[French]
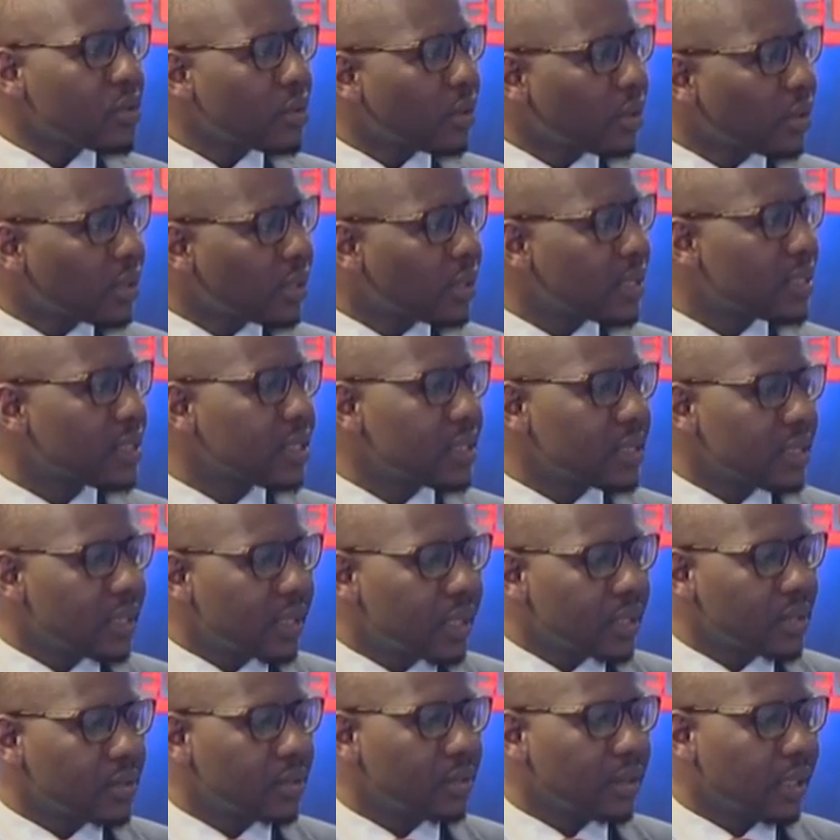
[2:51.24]
Et au sortir de
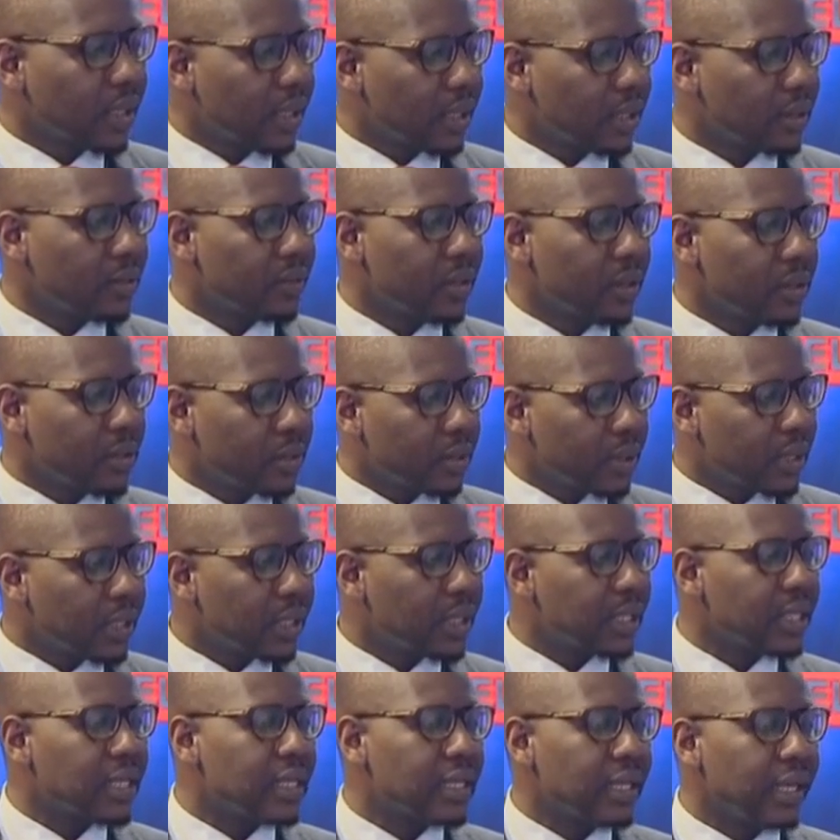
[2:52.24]
ces élections de
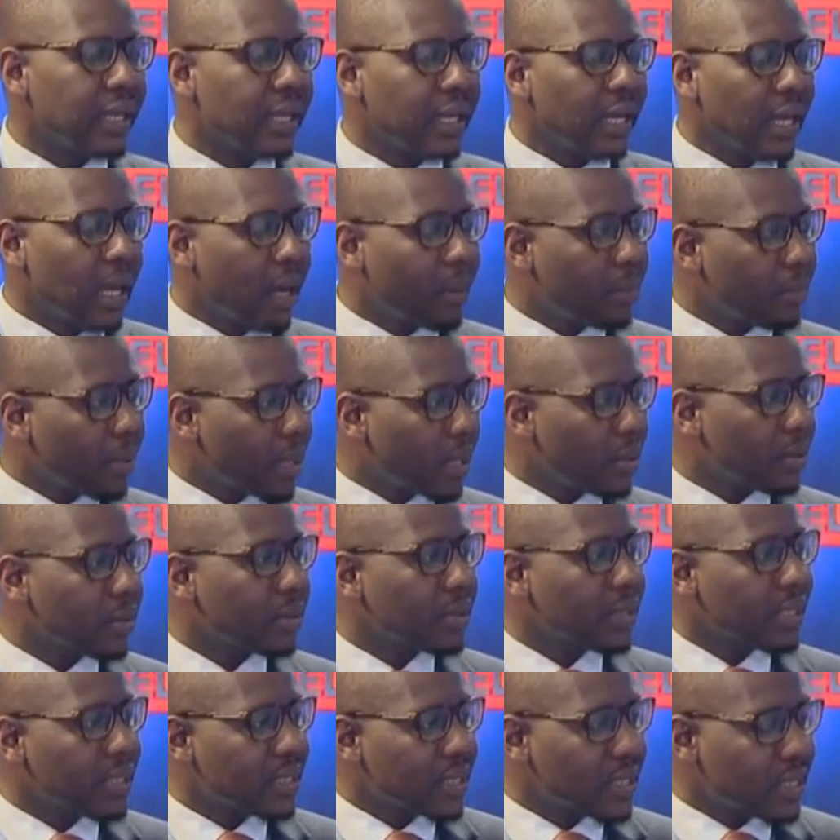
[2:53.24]
88, il est
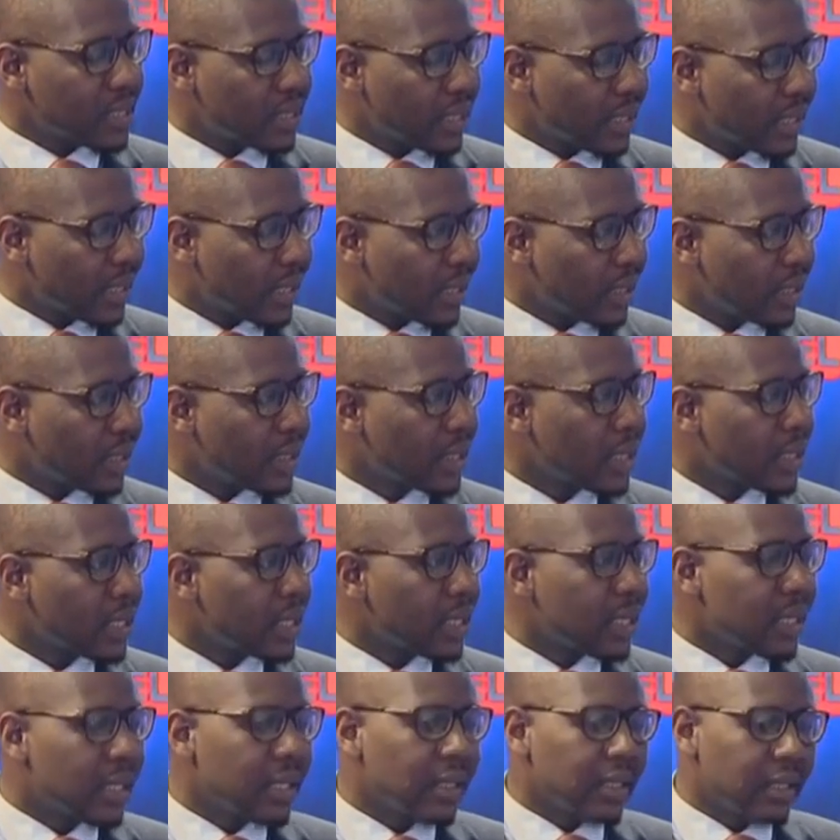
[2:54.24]
apparu nécessaire
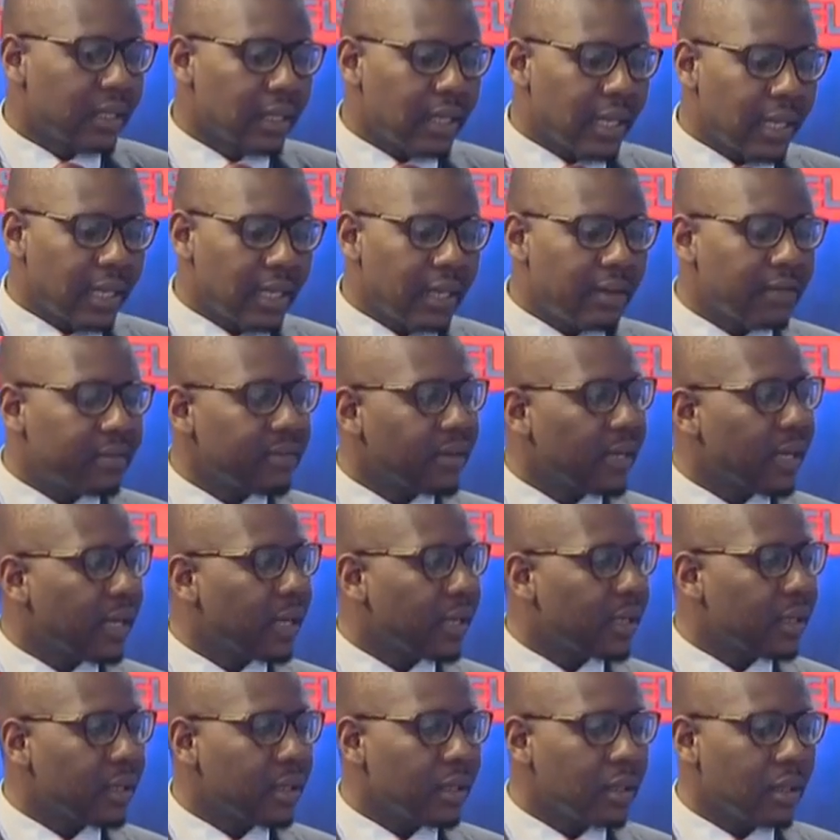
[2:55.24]
d'aller
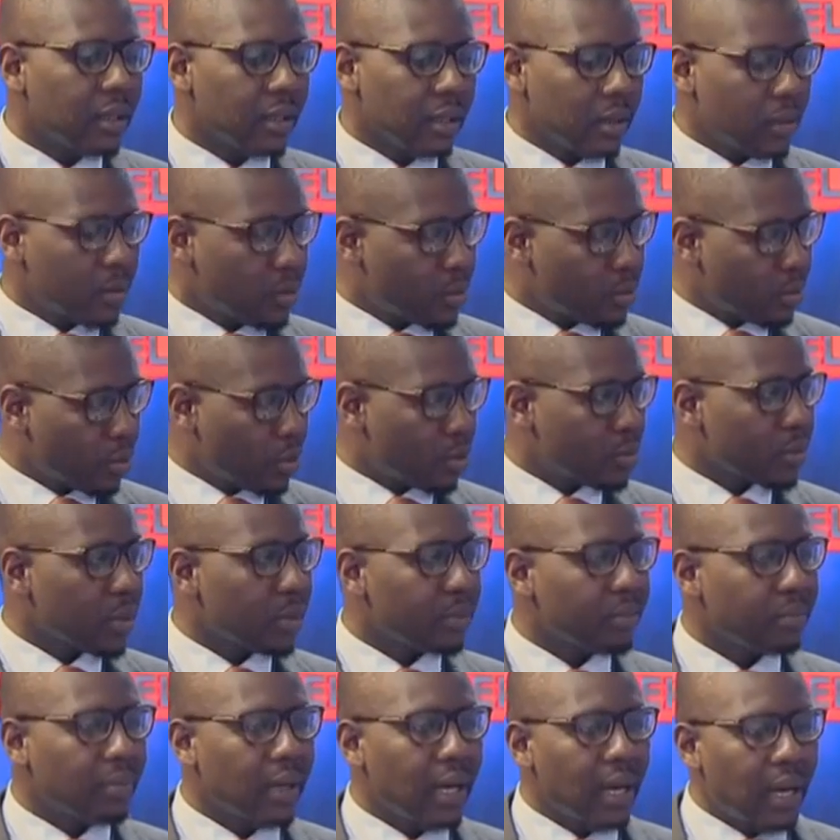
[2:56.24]
vers un
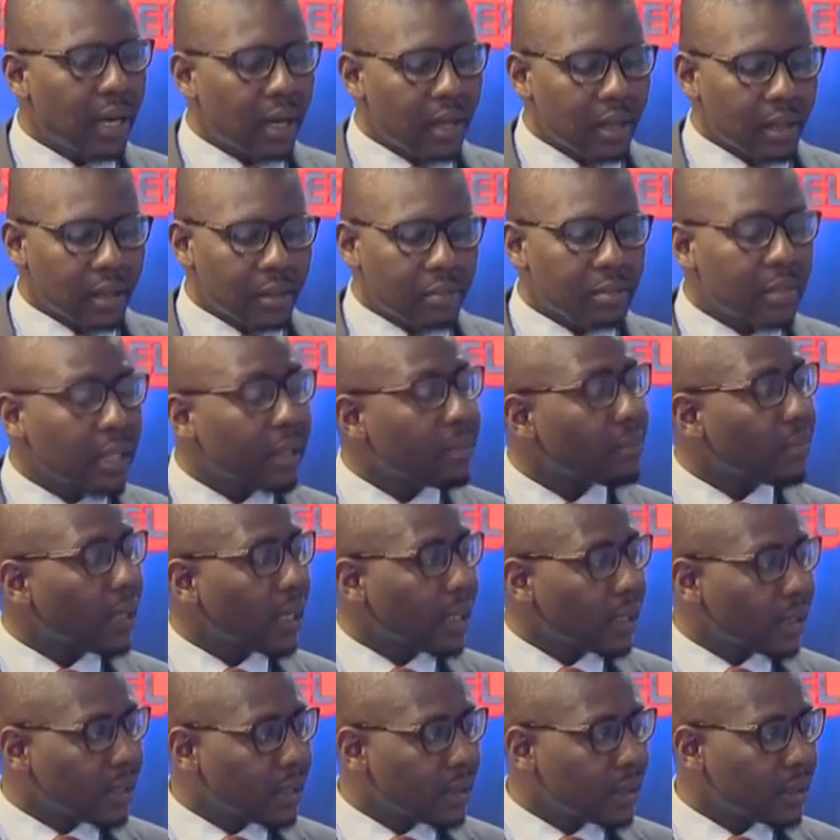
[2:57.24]
compromis. Pas un
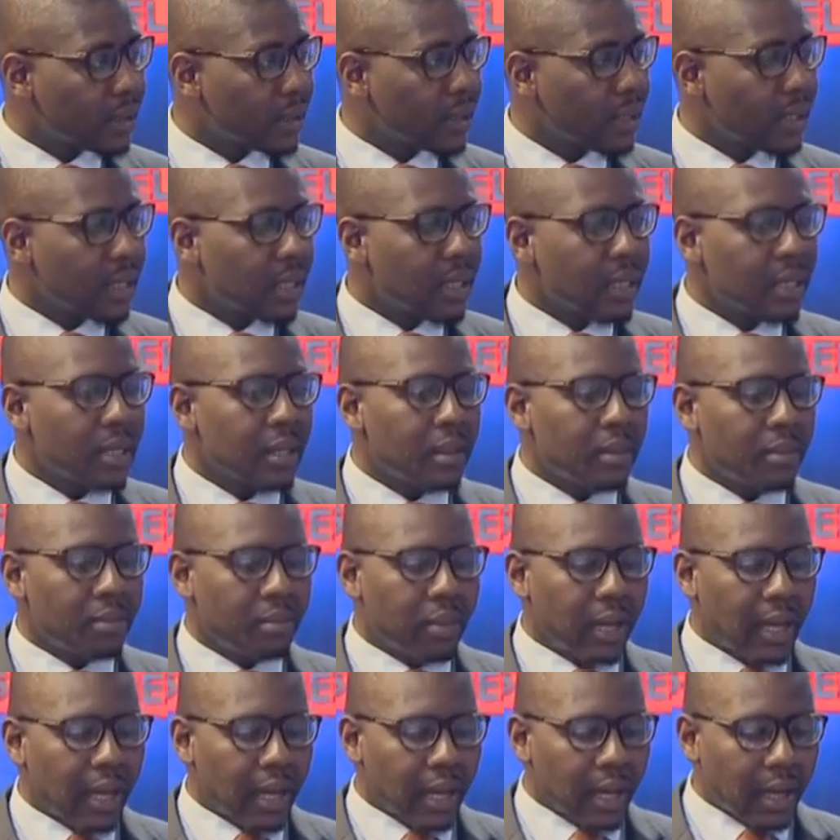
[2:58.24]
micmac,
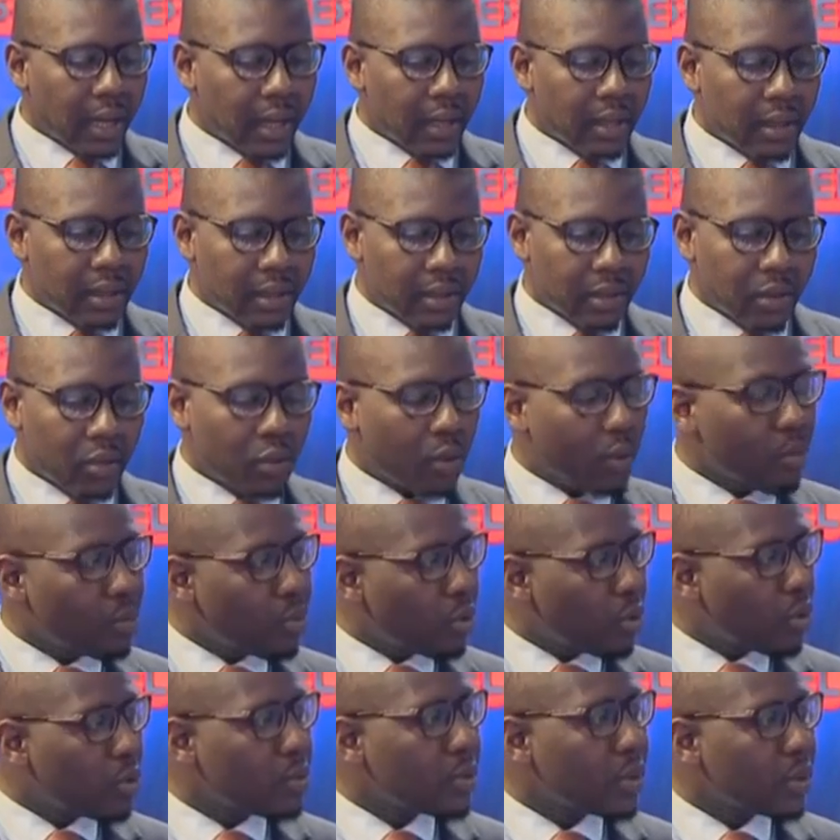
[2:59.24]
pas
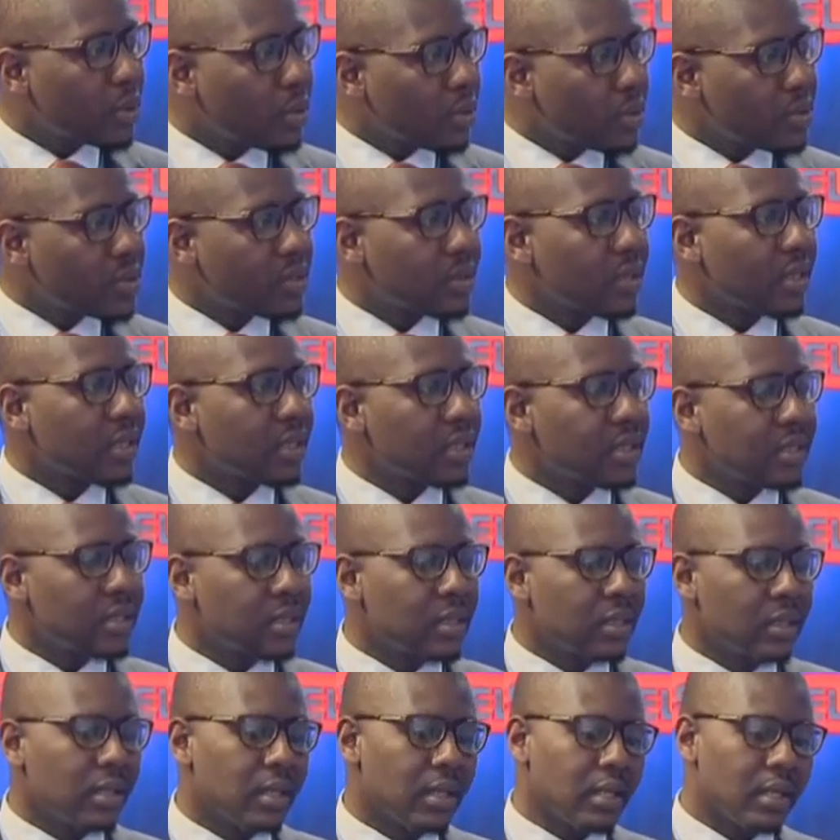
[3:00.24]
compromis au
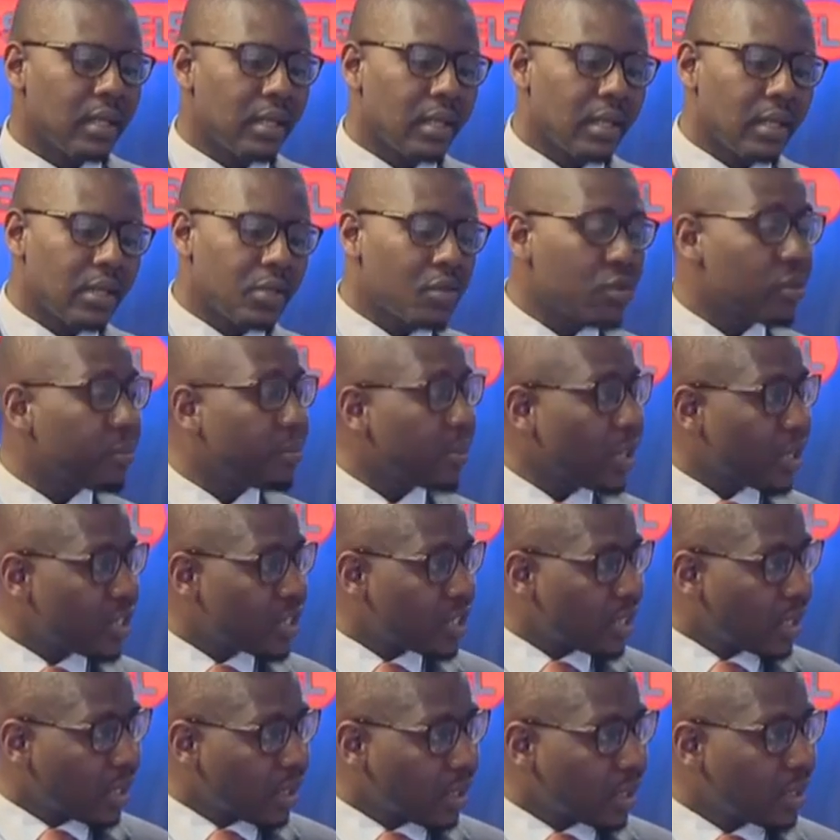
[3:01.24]
sens euh,
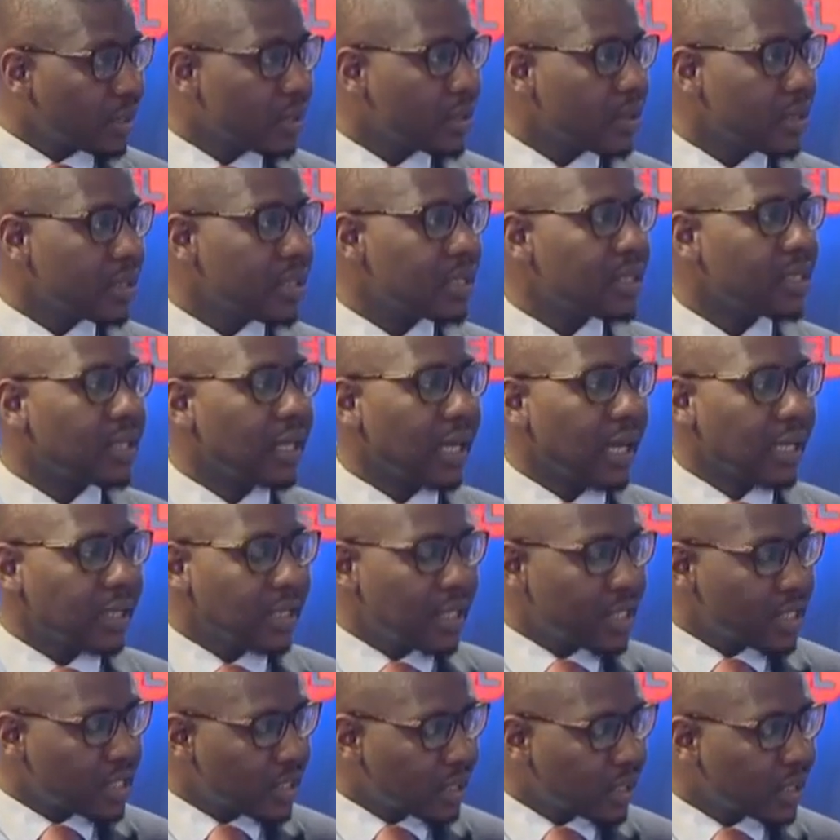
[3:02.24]
super chéri,
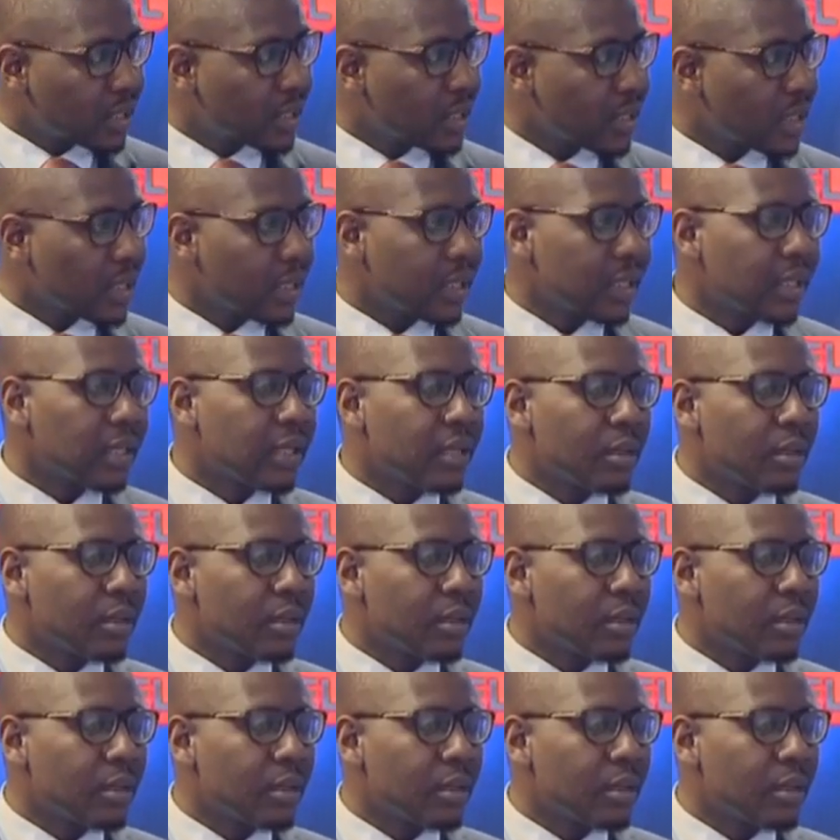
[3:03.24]
stratégie